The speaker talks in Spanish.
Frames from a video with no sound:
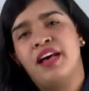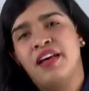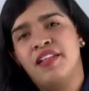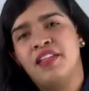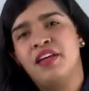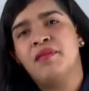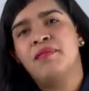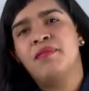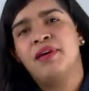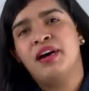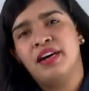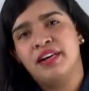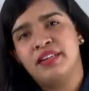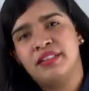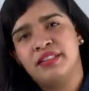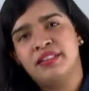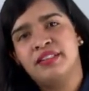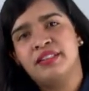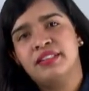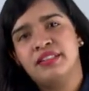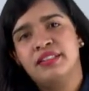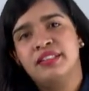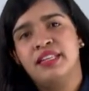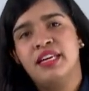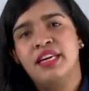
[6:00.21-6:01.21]

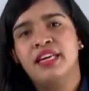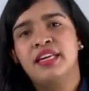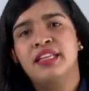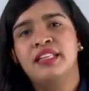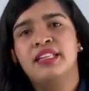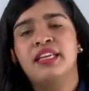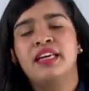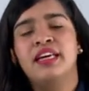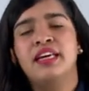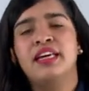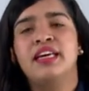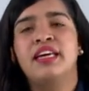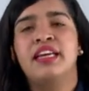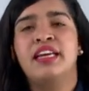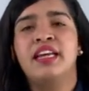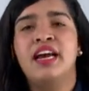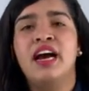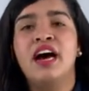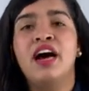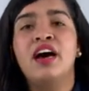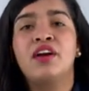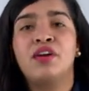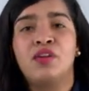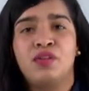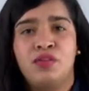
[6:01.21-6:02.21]
además de,
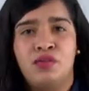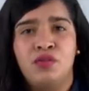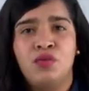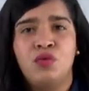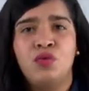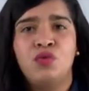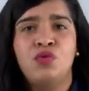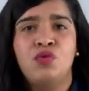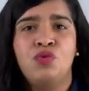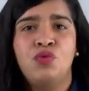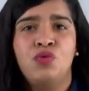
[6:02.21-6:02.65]
crear un